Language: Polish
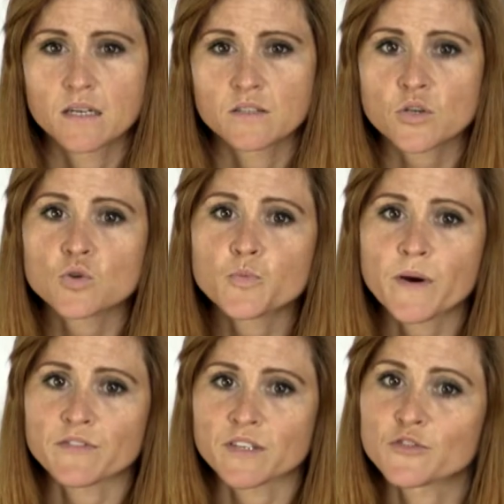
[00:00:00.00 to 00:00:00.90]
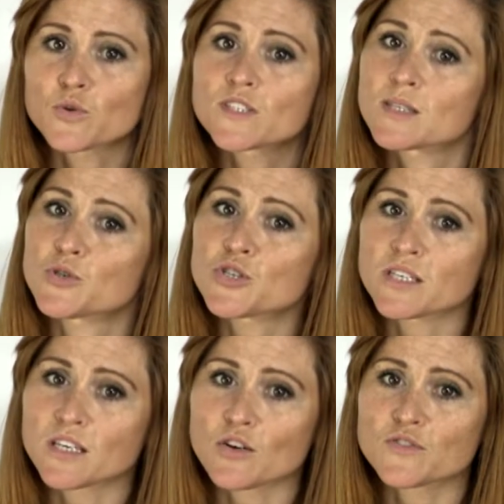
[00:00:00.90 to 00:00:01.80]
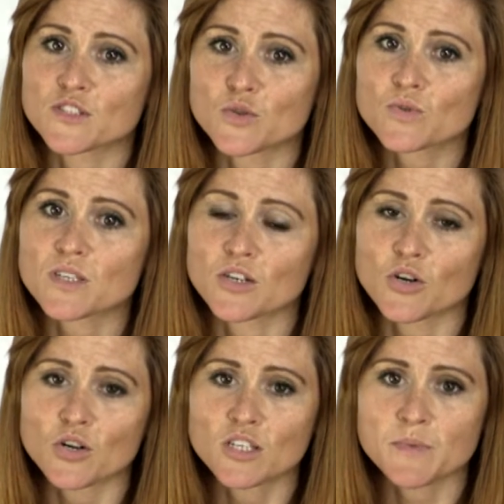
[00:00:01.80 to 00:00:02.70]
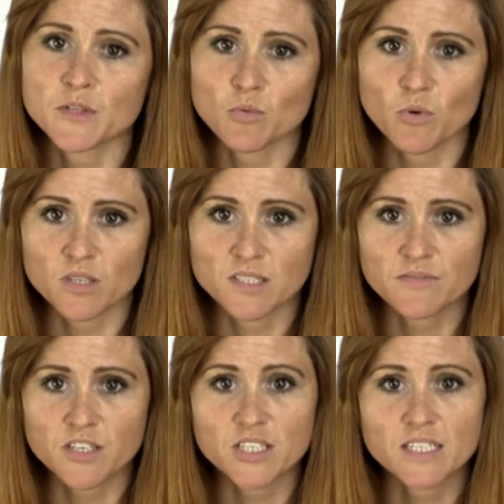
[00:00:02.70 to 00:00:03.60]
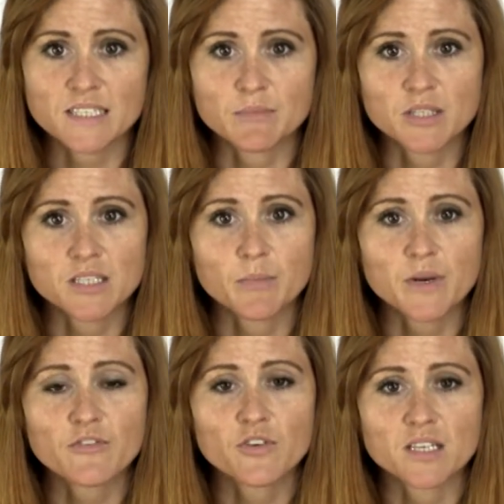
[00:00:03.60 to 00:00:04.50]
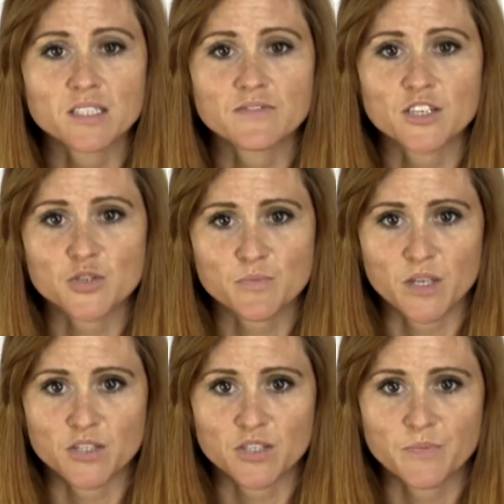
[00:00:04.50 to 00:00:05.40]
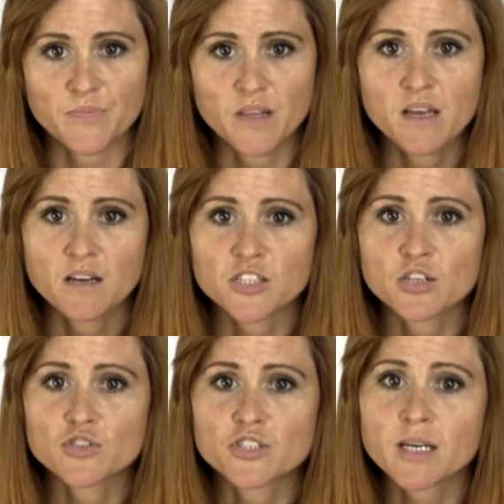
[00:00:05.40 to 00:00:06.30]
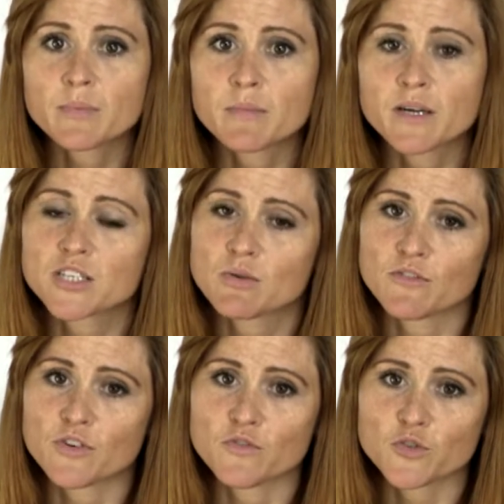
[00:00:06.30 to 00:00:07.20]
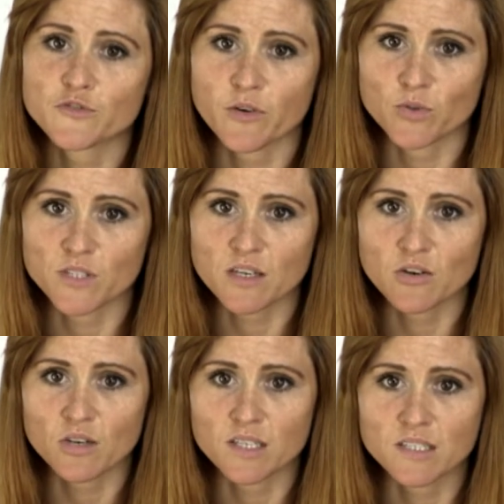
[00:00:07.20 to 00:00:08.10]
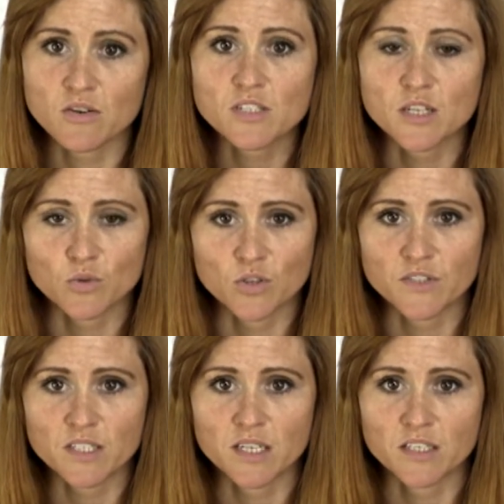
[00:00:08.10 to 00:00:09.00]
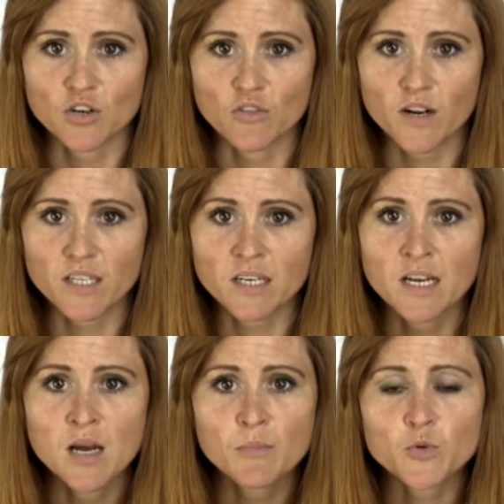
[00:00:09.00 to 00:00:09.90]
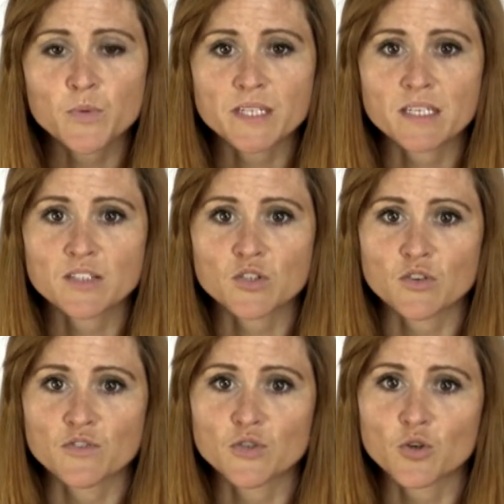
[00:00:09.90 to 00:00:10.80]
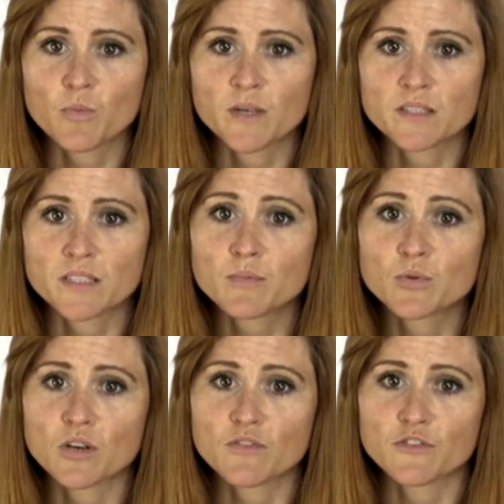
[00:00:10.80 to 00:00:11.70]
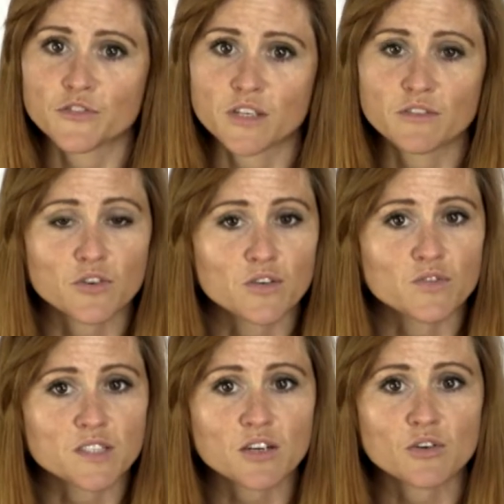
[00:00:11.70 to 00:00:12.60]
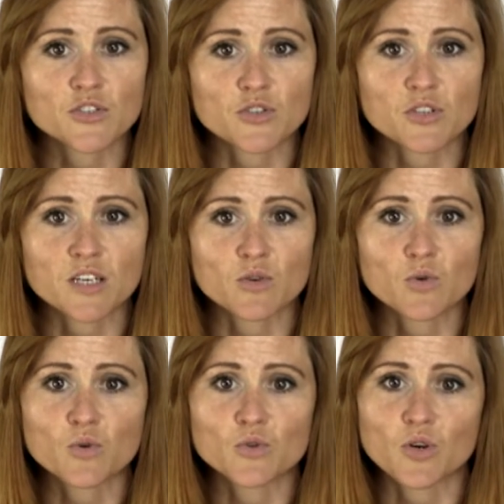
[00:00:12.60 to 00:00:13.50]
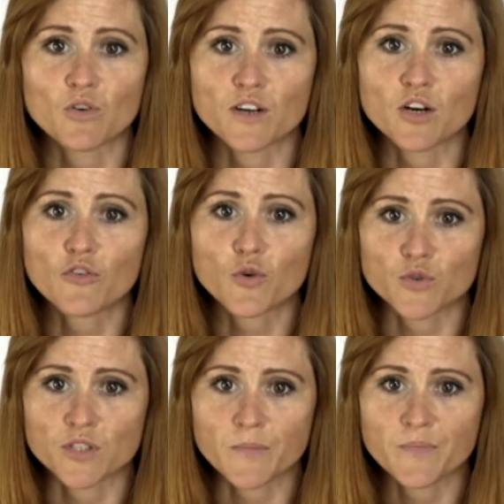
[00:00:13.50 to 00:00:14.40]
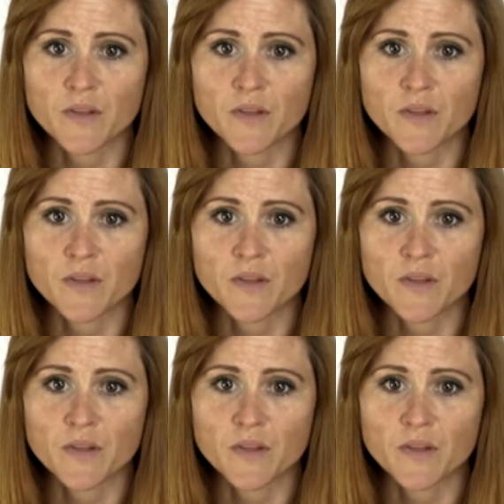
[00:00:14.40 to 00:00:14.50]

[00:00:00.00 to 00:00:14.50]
To już pewne, wkrótce przyszli kierowcy z Kutna i okolic będą mogli zdawać egzaminy na prawo jazdy w naszym mieście. Grzegorz Schreiber, marszałek województwa łódzkiego oraz starosta kłodnowski Daniel Kowalik podpisali stosowne dokumenty na budowę filii Wojewódzkiego Ośrodka Ruchu Drogowego w Kutnie.